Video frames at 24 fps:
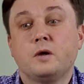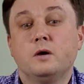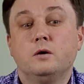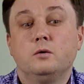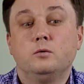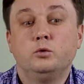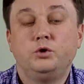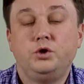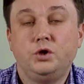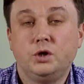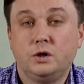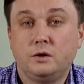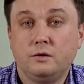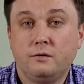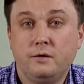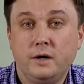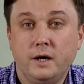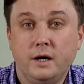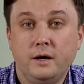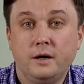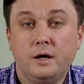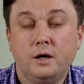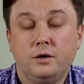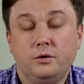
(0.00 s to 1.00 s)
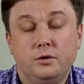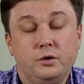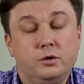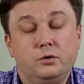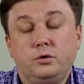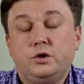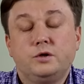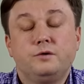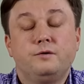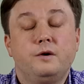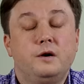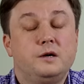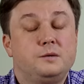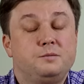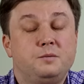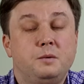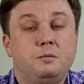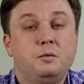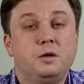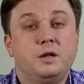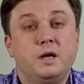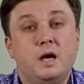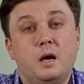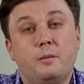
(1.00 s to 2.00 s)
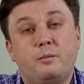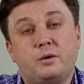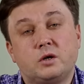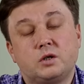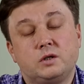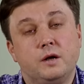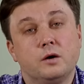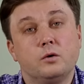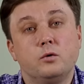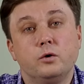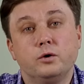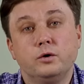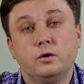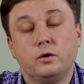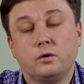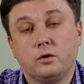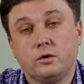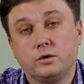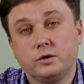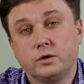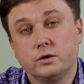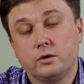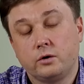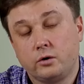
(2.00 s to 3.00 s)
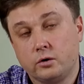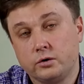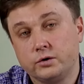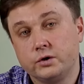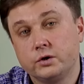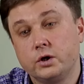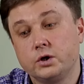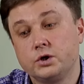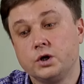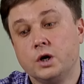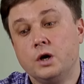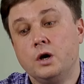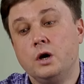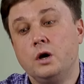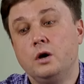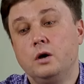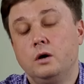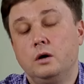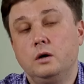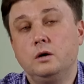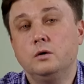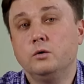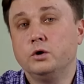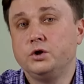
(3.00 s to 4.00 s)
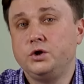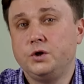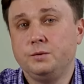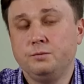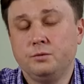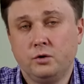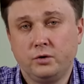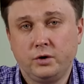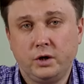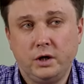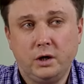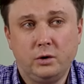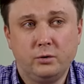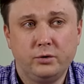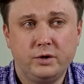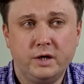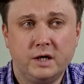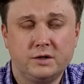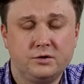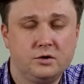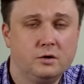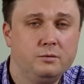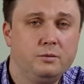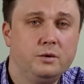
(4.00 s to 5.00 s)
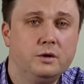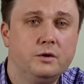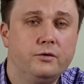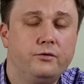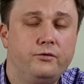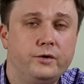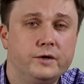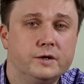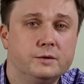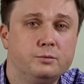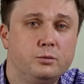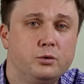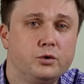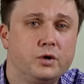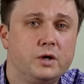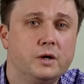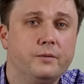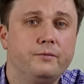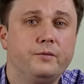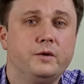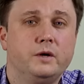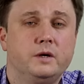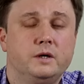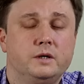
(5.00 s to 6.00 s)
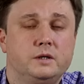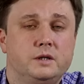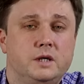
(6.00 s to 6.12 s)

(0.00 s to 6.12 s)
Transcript: Учитывая, не учитывая, а вспоминая прошлогодний розыгрыш, э, очень многие люди, особенно в Фейсбуке, э,